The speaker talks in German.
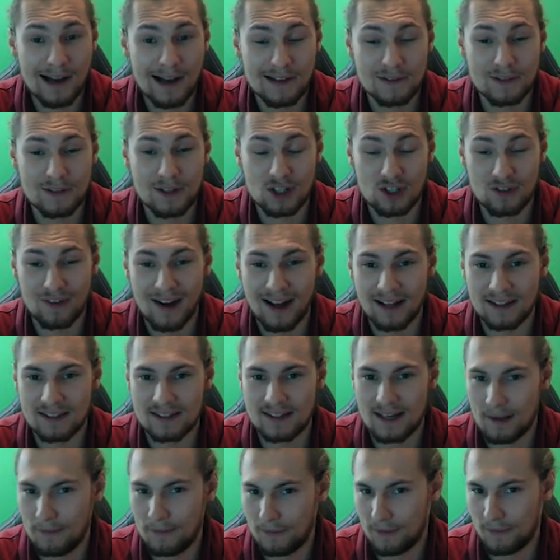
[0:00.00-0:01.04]
also der
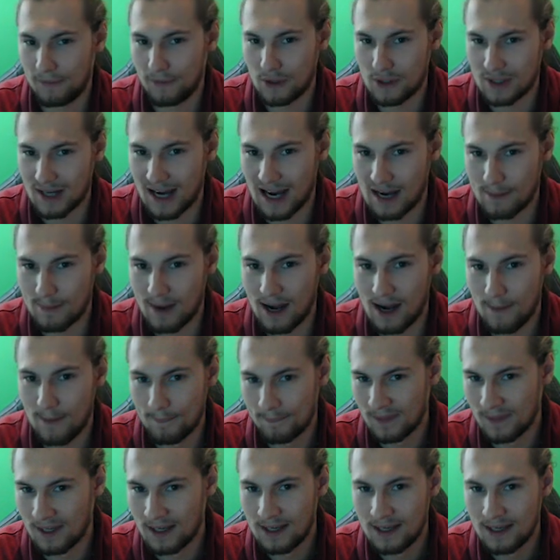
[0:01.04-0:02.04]
schwarzen Hälfte von Dama,